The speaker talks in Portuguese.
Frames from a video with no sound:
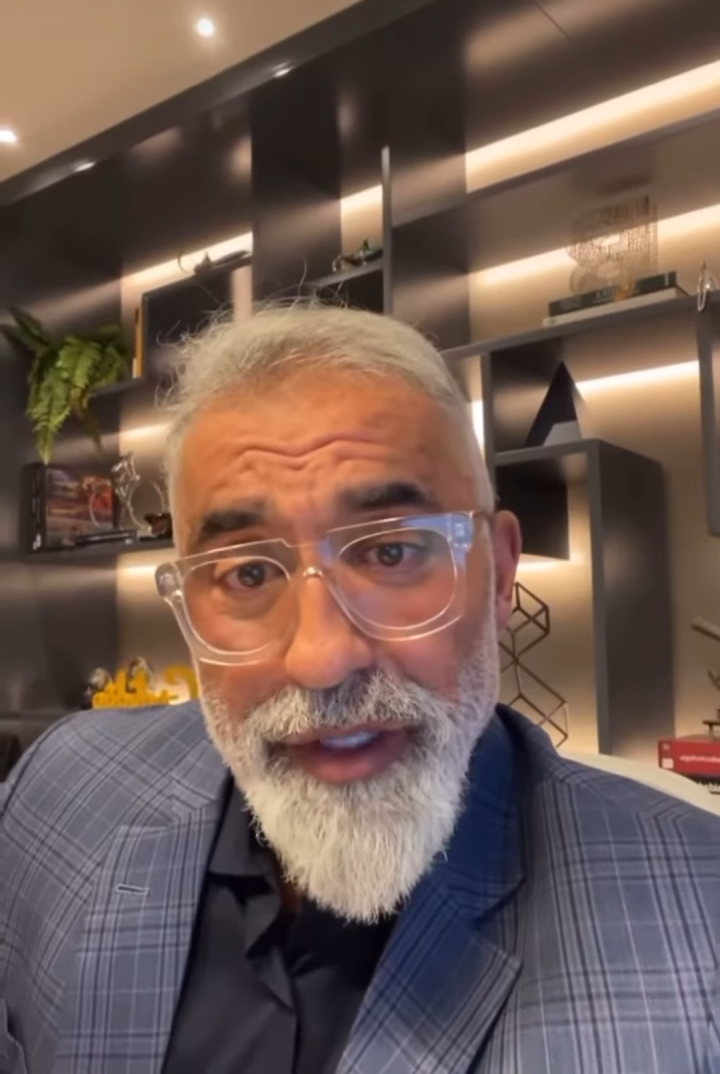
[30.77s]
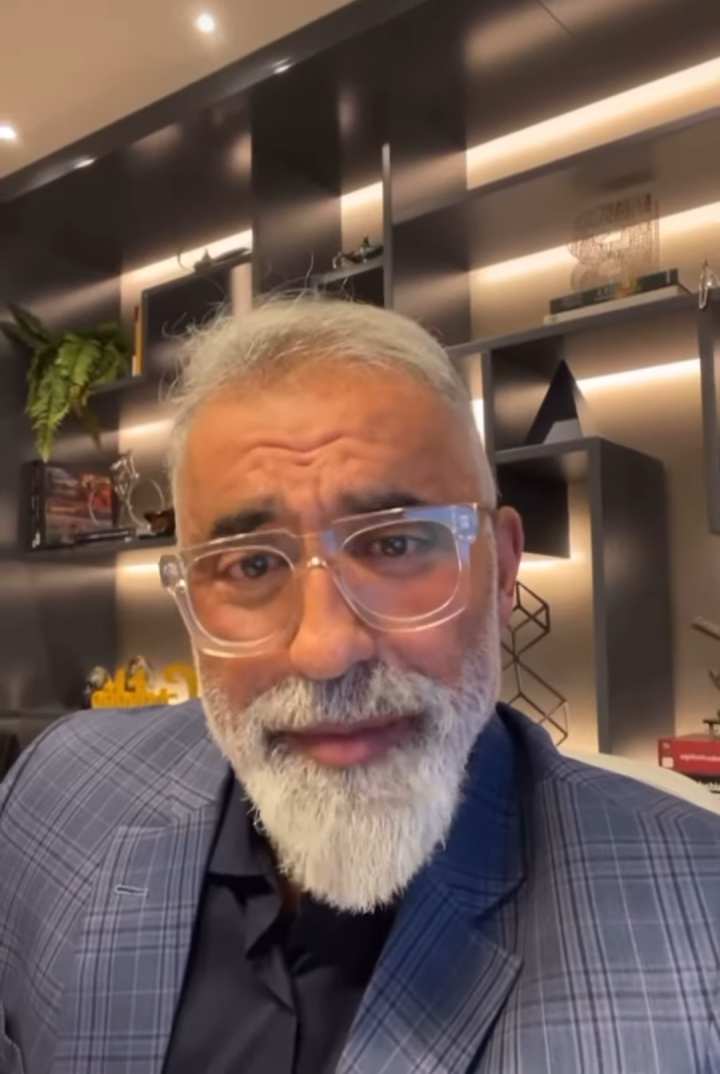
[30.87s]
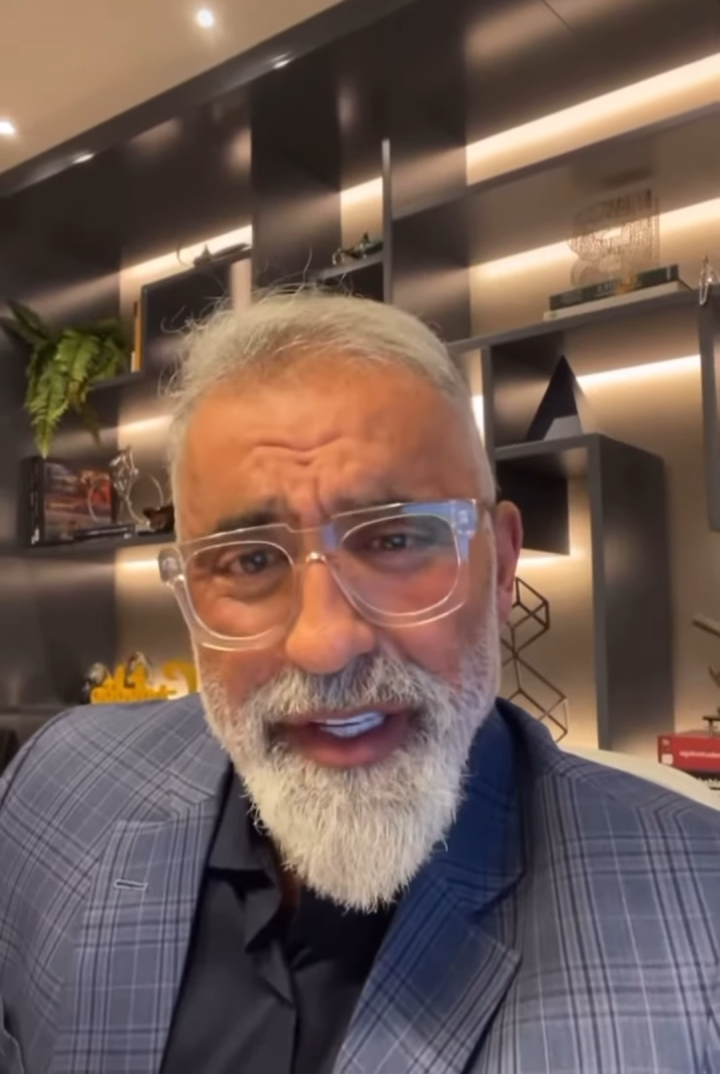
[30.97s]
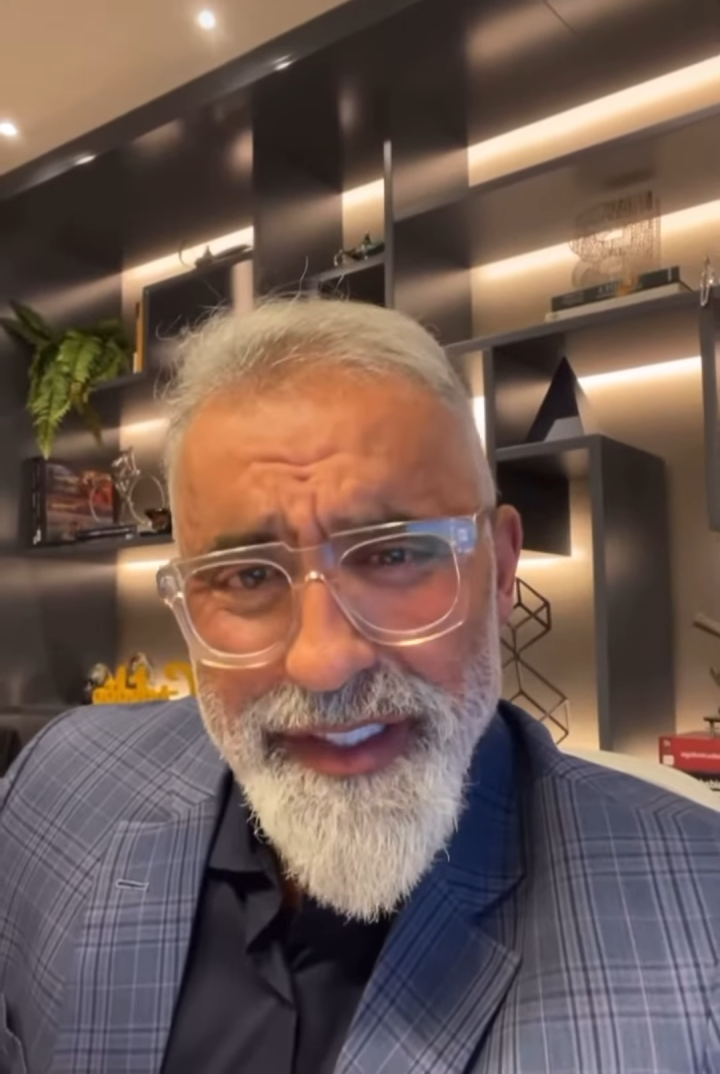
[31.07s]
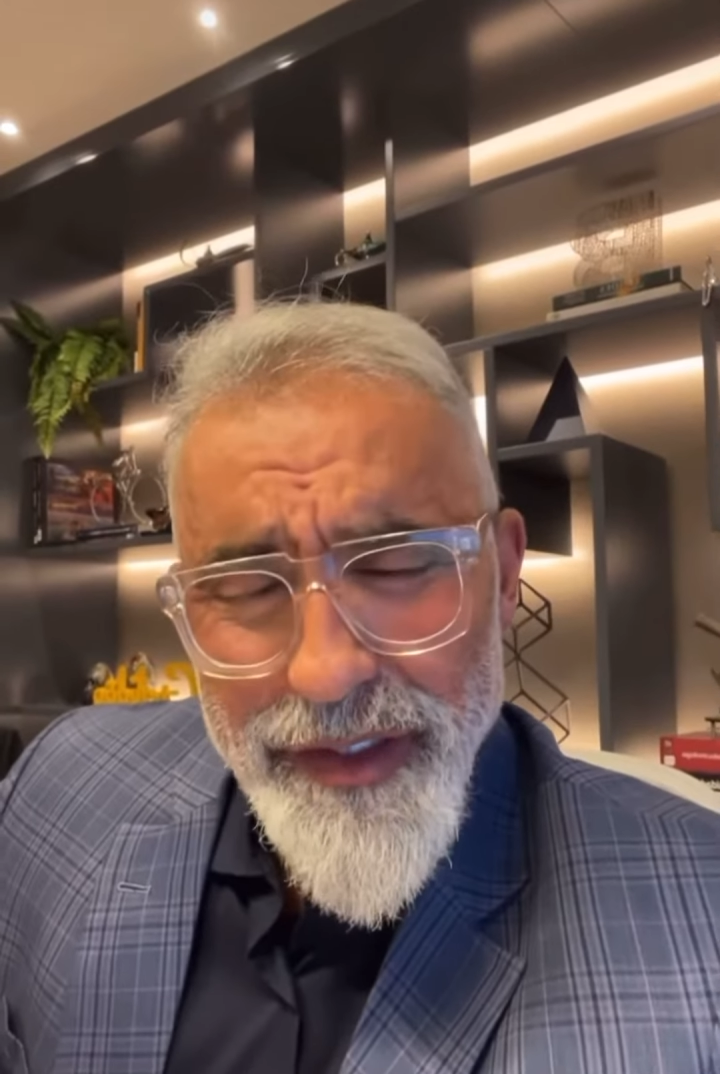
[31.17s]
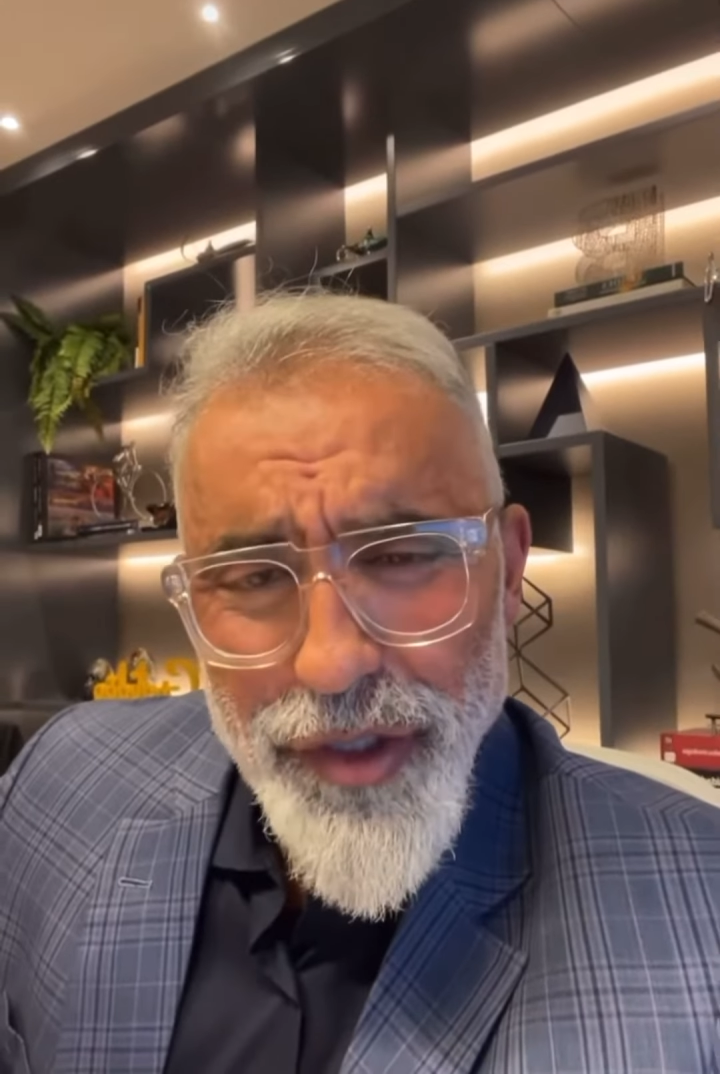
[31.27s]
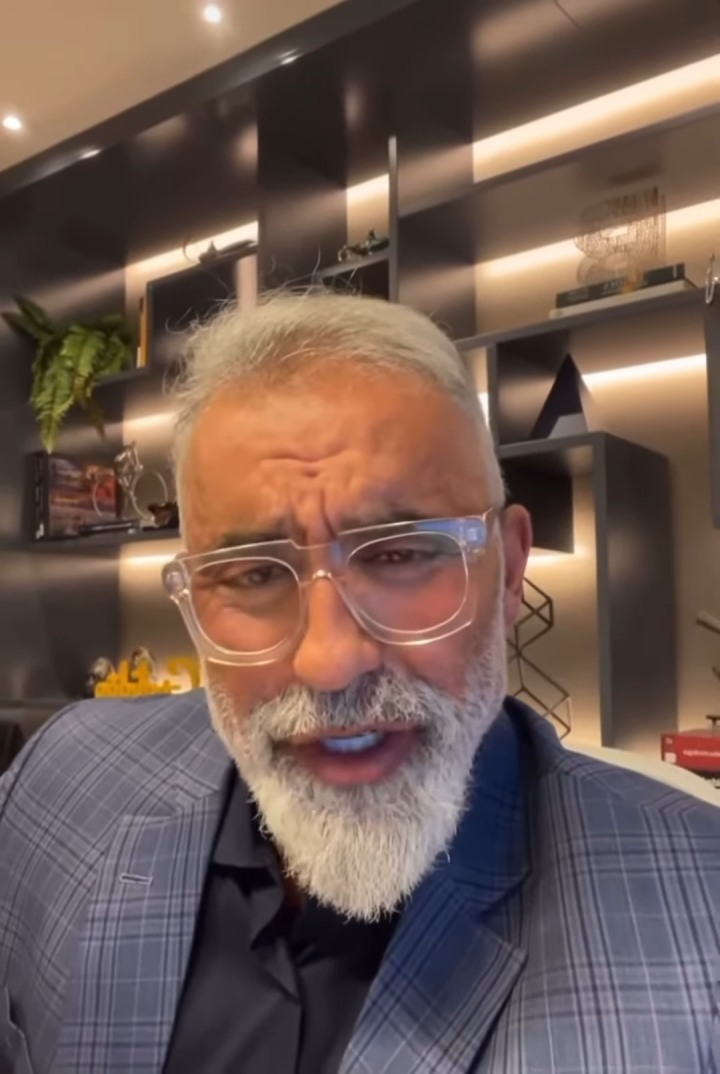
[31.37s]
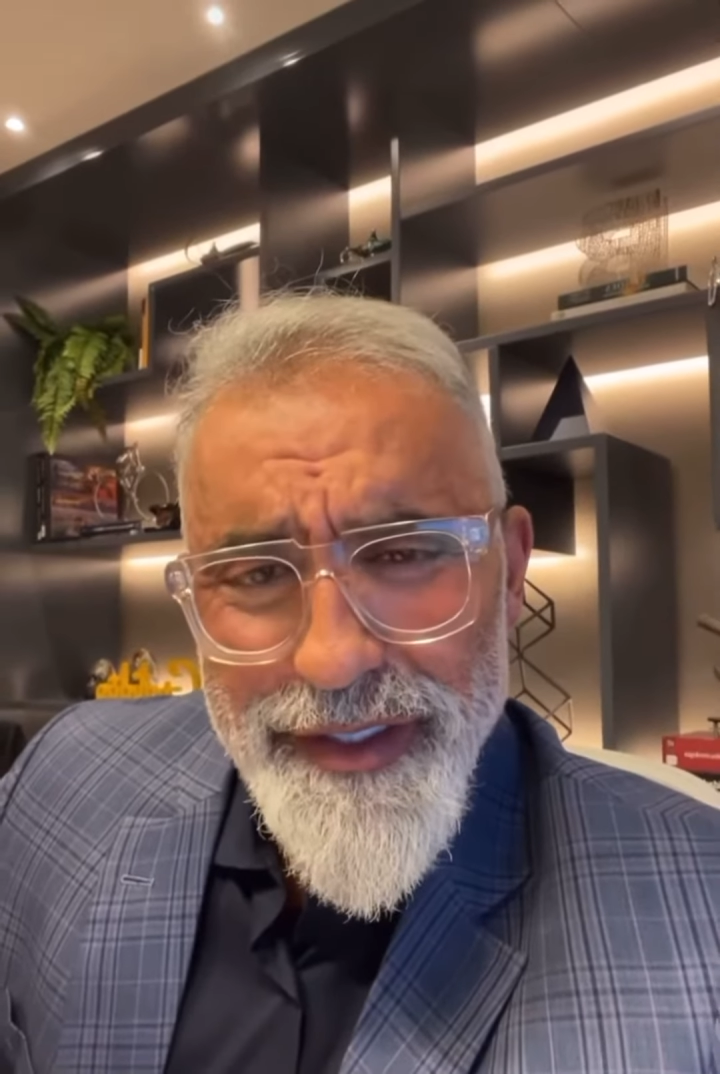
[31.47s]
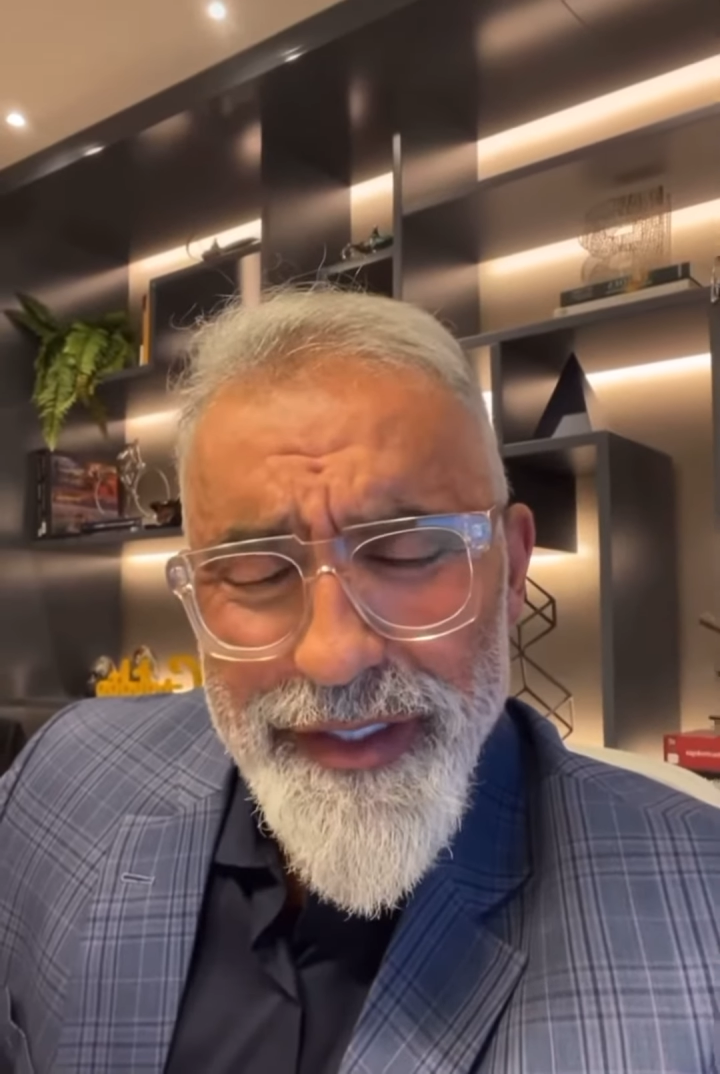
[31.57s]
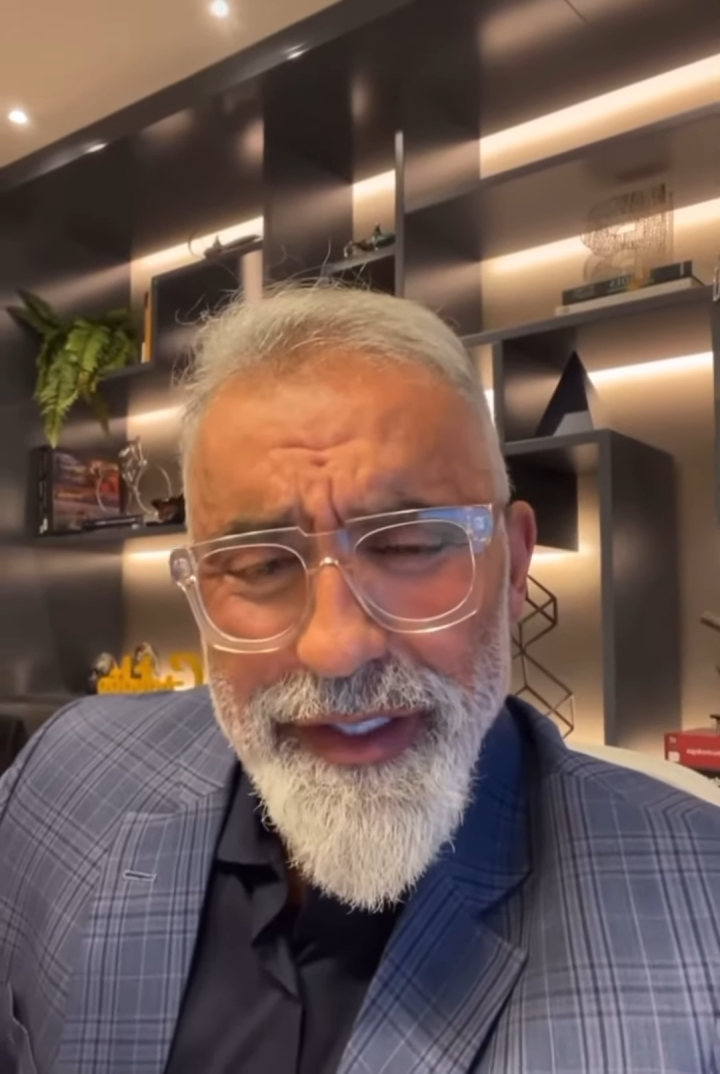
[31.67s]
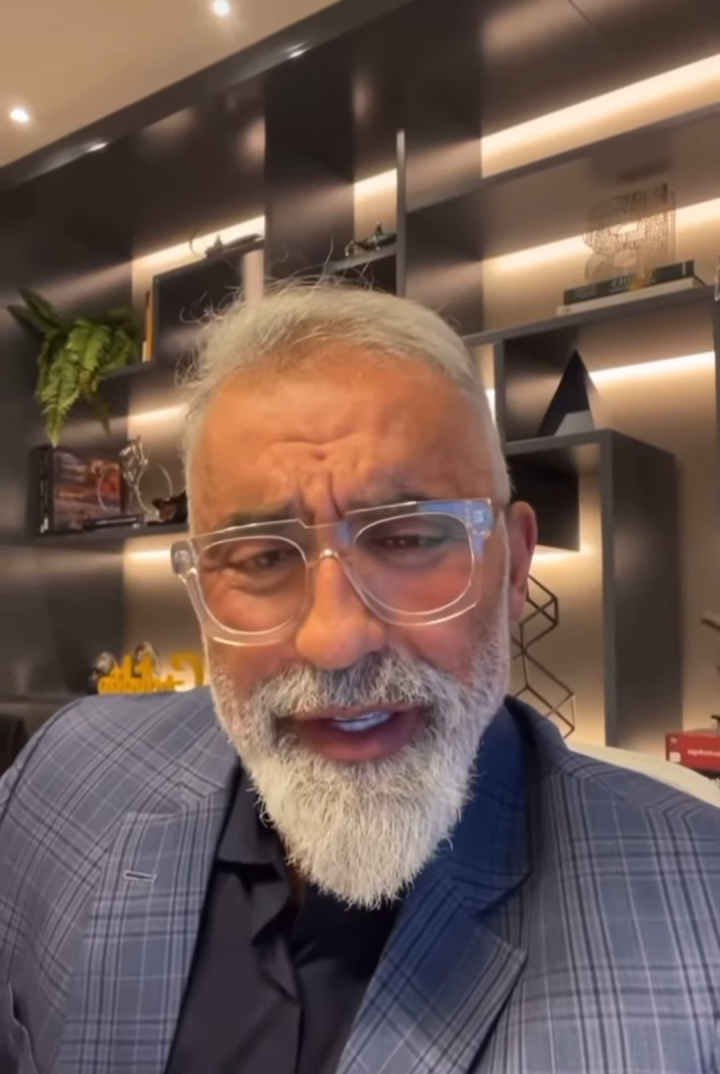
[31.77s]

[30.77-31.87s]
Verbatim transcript: na minha cetose?